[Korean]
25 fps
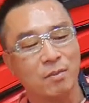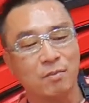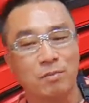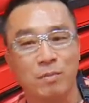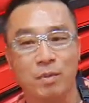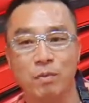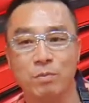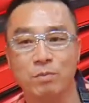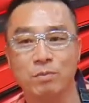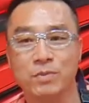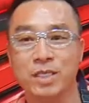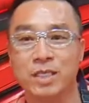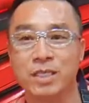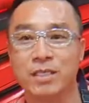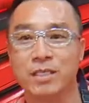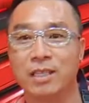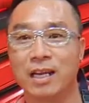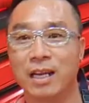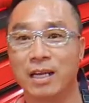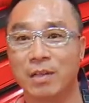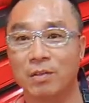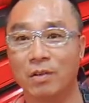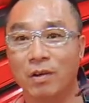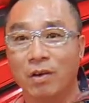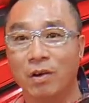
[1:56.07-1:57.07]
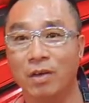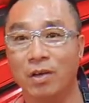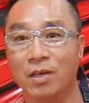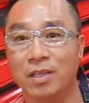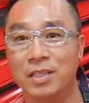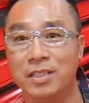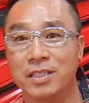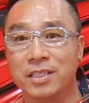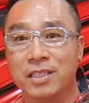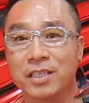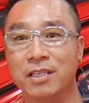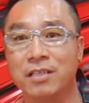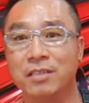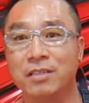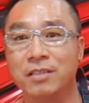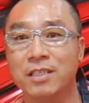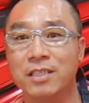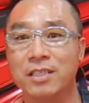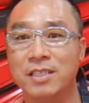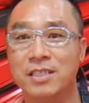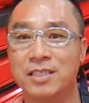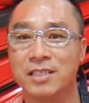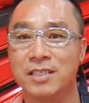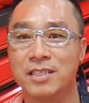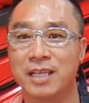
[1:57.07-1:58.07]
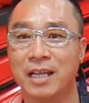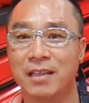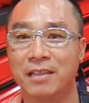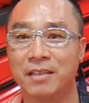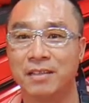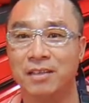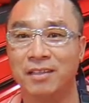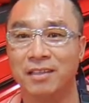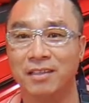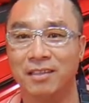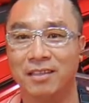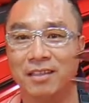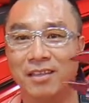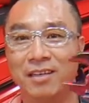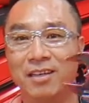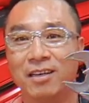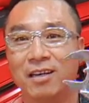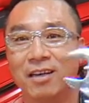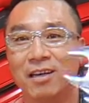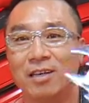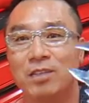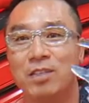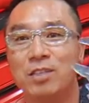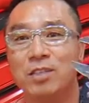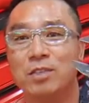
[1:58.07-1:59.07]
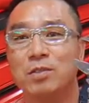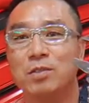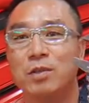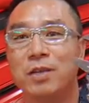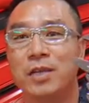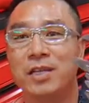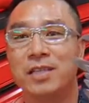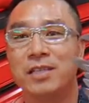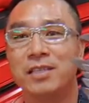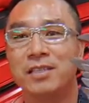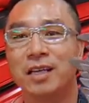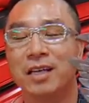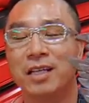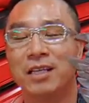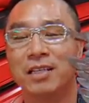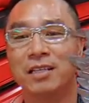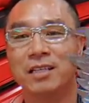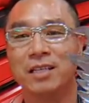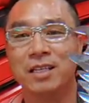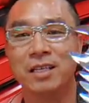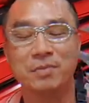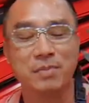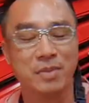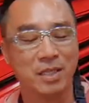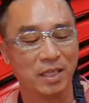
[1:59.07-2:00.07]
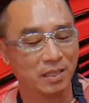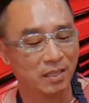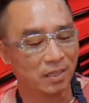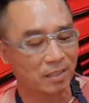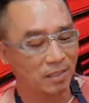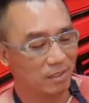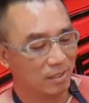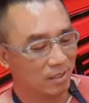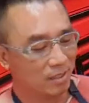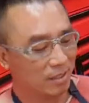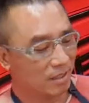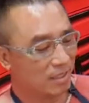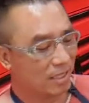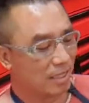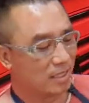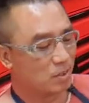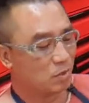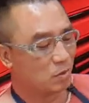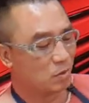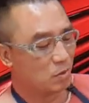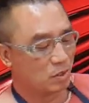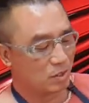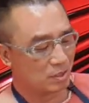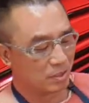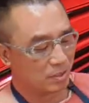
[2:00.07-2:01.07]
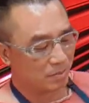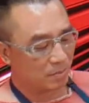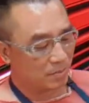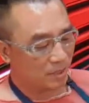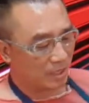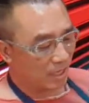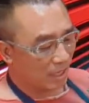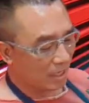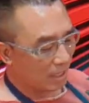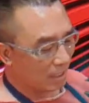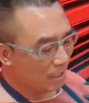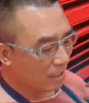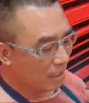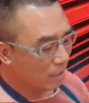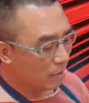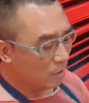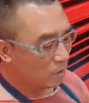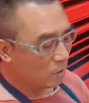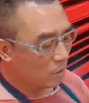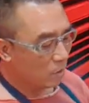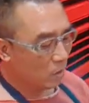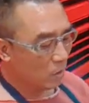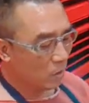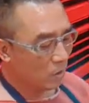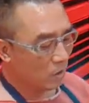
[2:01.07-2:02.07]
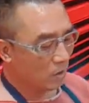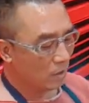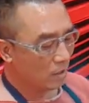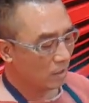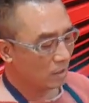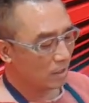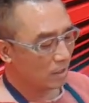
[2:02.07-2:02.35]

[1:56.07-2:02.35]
뭐 움직이더라도 쉽게 흐트러지지 않는 어느 정도 일정한 그림력을 가지고 있습니다. 또